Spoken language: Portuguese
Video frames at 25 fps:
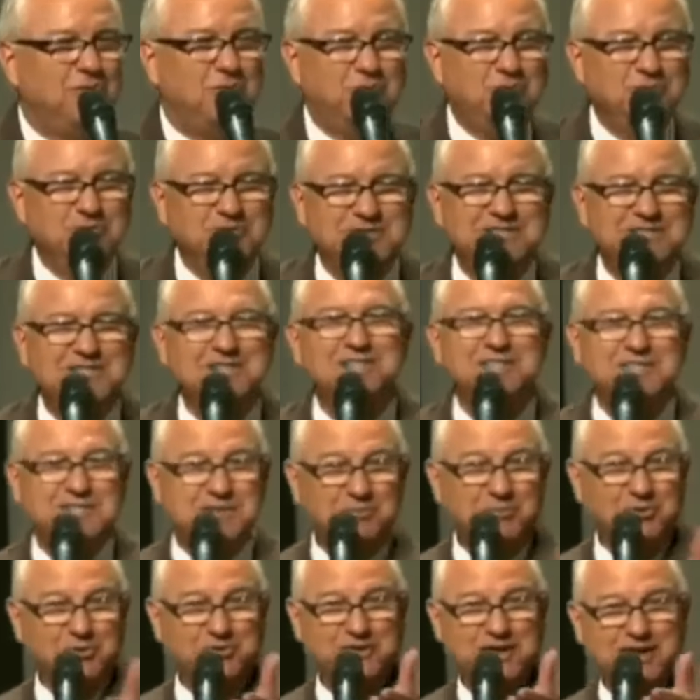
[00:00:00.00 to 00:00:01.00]
Uns
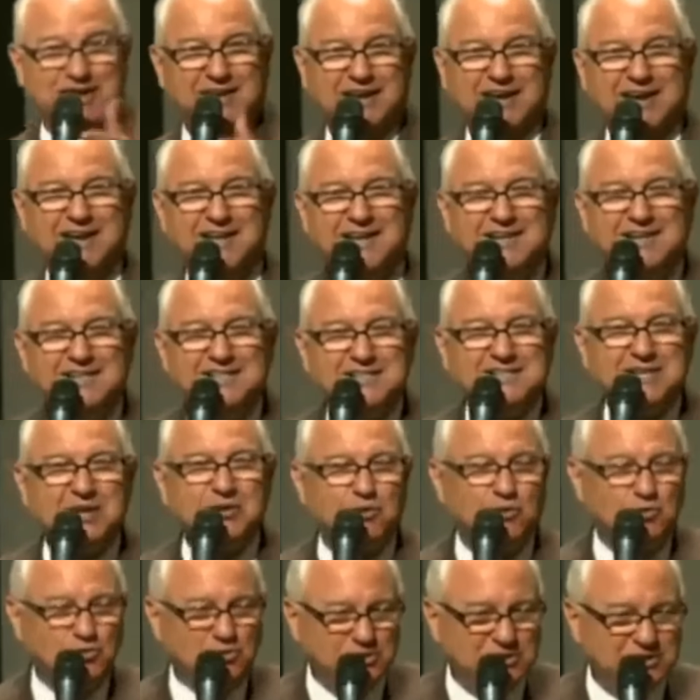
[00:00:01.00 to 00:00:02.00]
simultânea,
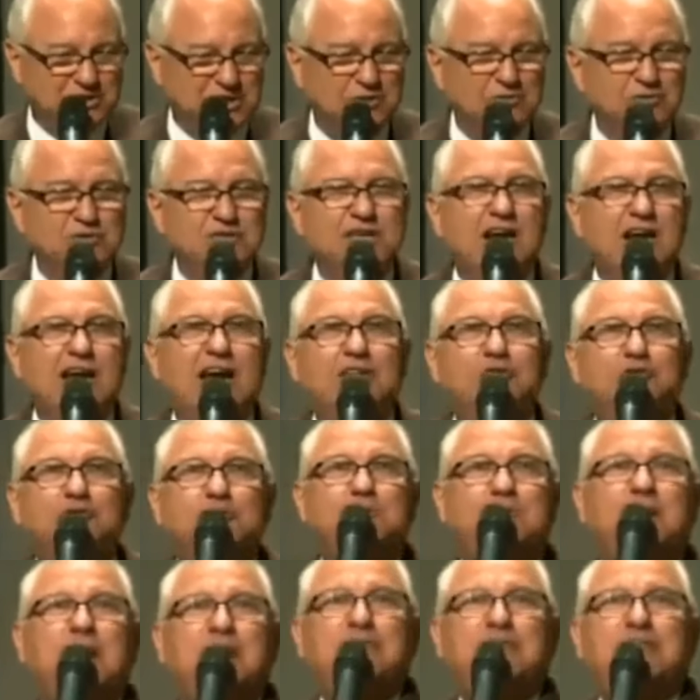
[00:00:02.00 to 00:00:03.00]
uns sendo
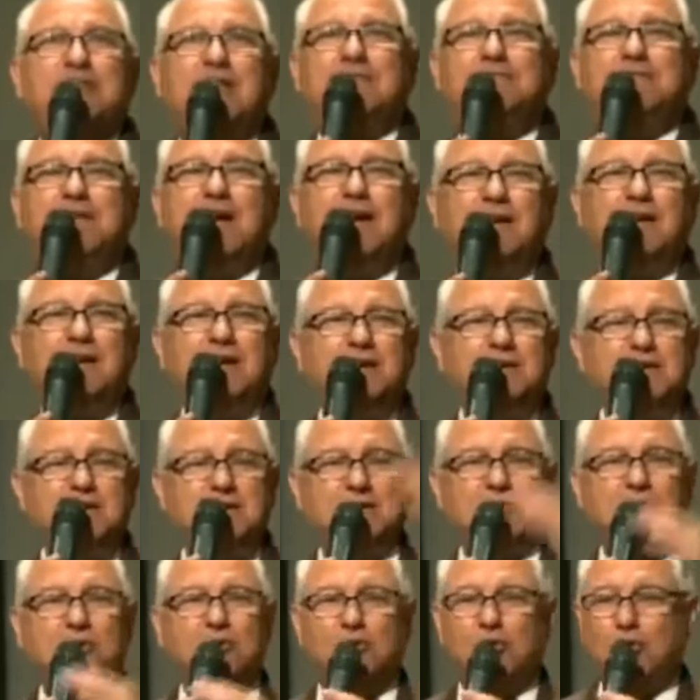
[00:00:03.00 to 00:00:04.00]
selados para a vida eterna,
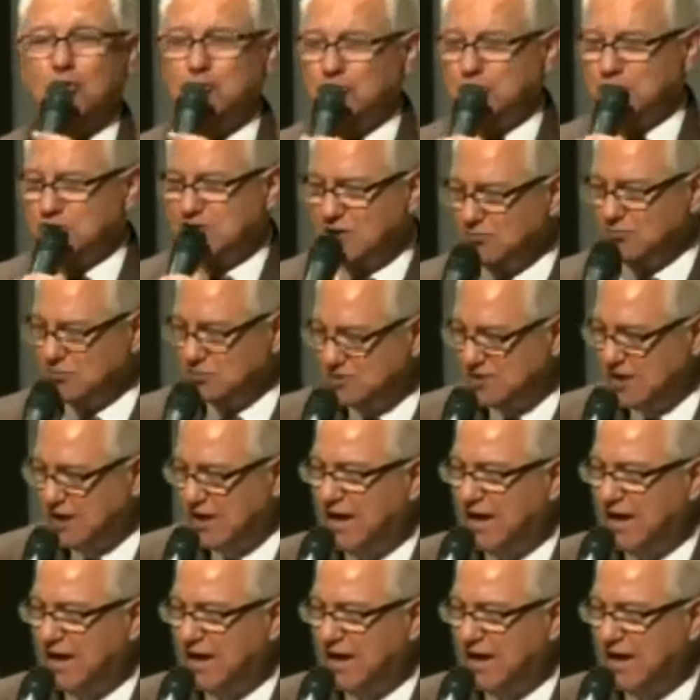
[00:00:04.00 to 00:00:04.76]
outros sendo